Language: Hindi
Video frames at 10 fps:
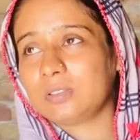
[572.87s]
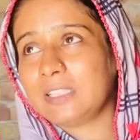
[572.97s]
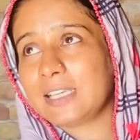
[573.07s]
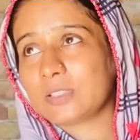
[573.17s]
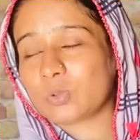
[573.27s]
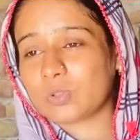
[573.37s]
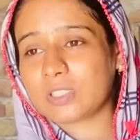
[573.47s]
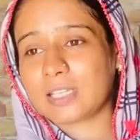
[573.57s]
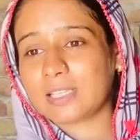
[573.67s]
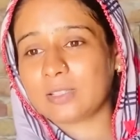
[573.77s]
ये सोच
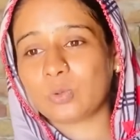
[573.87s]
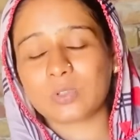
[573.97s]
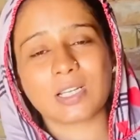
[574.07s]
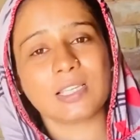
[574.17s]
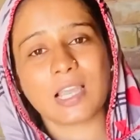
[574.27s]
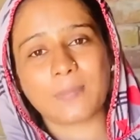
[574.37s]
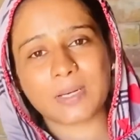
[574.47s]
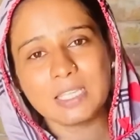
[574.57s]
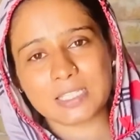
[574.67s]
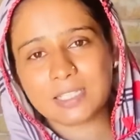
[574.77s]
रहे हैं कि दूसरा यहाँ पर
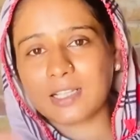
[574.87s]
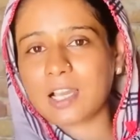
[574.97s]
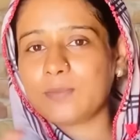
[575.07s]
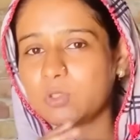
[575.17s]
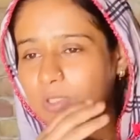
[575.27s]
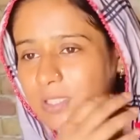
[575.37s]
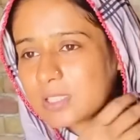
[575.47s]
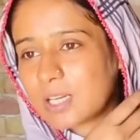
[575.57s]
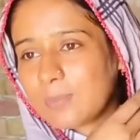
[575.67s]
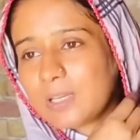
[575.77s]
किचन काम जो
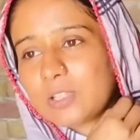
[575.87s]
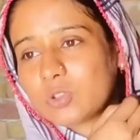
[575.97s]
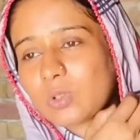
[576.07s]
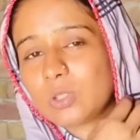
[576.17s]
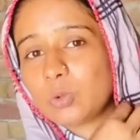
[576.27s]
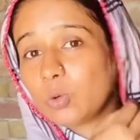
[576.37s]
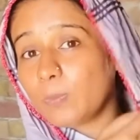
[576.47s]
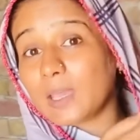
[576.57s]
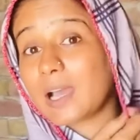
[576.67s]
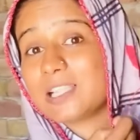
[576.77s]
सिस्टम है ना जो कि
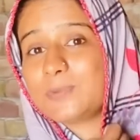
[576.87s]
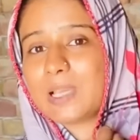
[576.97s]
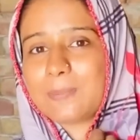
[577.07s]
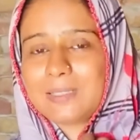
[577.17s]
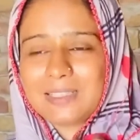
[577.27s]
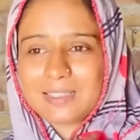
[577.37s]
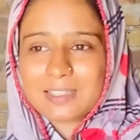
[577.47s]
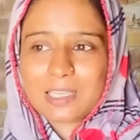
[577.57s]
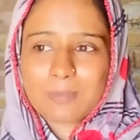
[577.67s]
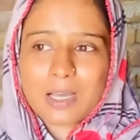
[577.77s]
धूप है आज भी आपने देखा
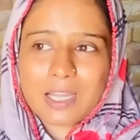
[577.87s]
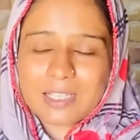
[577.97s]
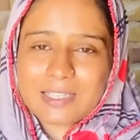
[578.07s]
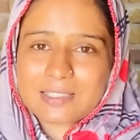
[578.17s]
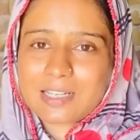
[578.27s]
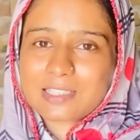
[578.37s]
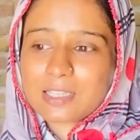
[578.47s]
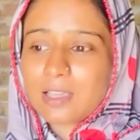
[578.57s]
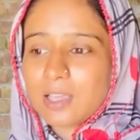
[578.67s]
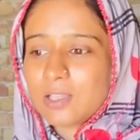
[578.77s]
कि हम खाना किस तरह से
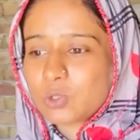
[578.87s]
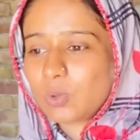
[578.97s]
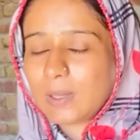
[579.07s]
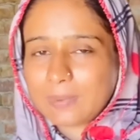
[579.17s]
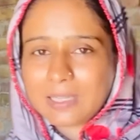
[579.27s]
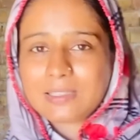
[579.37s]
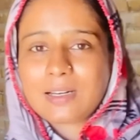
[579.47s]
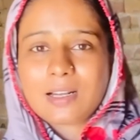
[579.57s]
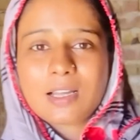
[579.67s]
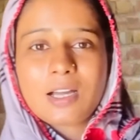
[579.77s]
चूल्हा मैंने
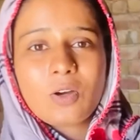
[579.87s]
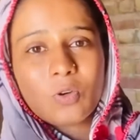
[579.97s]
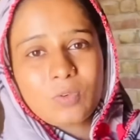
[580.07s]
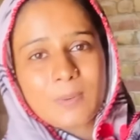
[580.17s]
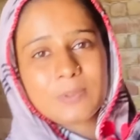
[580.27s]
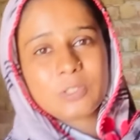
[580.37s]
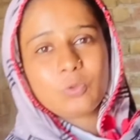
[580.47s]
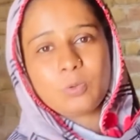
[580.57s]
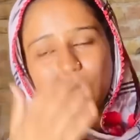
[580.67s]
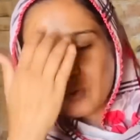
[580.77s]
इधर रखा और वहाँ पर
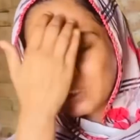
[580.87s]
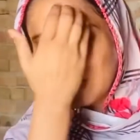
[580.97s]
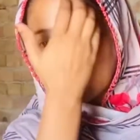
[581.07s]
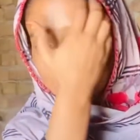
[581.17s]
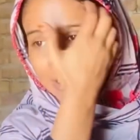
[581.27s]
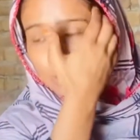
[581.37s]
तनूर पर रोटी लगाई